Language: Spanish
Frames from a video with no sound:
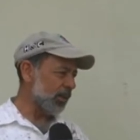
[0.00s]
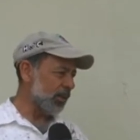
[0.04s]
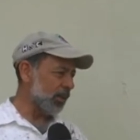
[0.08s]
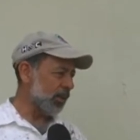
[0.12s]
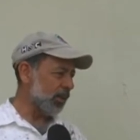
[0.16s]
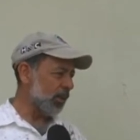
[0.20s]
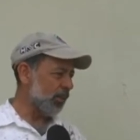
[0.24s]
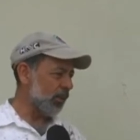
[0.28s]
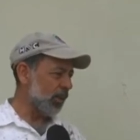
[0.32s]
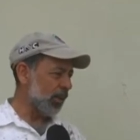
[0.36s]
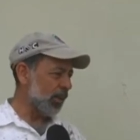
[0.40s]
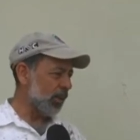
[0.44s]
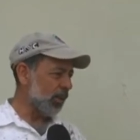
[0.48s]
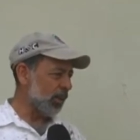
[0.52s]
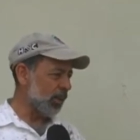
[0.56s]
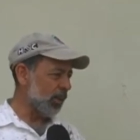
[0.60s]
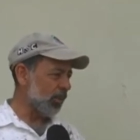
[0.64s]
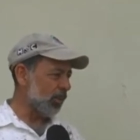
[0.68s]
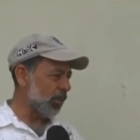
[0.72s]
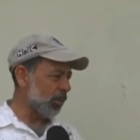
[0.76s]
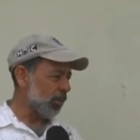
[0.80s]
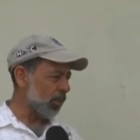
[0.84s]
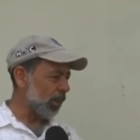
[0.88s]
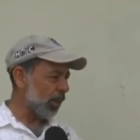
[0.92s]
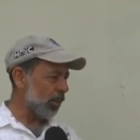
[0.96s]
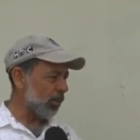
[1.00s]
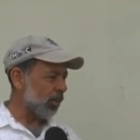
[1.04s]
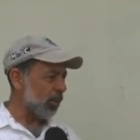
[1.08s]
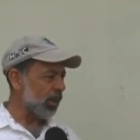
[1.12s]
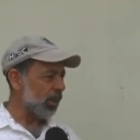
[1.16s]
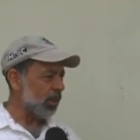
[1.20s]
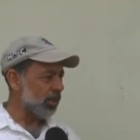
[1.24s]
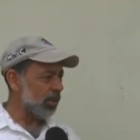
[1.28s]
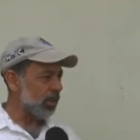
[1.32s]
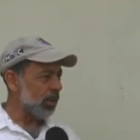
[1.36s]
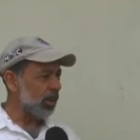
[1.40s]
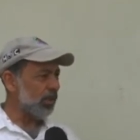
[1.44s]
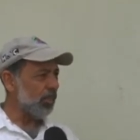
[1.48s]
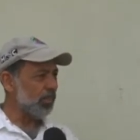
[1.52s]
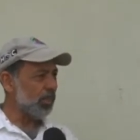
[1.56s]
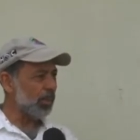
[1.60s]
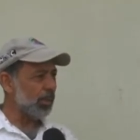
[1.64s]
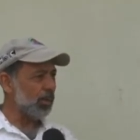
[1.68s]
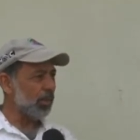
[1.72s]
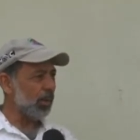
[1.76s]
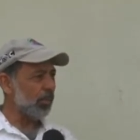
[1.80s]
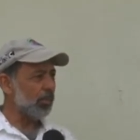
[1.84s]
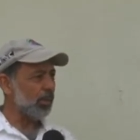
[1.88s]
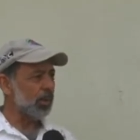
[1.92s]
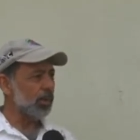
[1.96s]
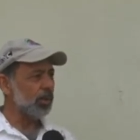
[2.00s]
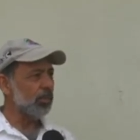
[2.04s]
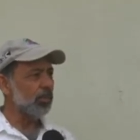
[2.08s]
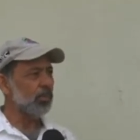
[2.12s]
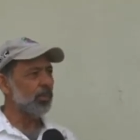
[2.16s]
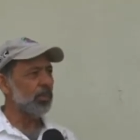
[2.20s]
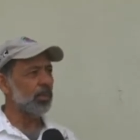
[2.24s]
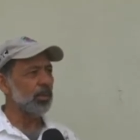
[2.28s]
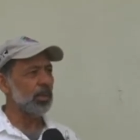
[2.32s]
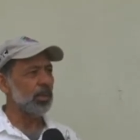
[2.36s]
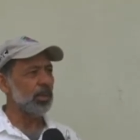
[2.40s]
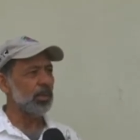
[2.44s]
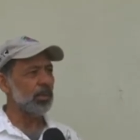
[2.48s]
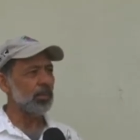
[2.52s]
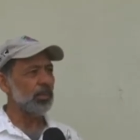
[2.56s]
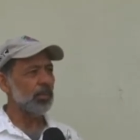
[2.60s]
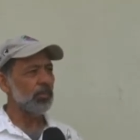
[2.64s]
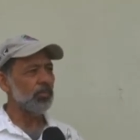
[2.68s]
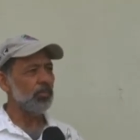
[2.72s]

que es diferente, pero la roya siempre lo afecta un poquito.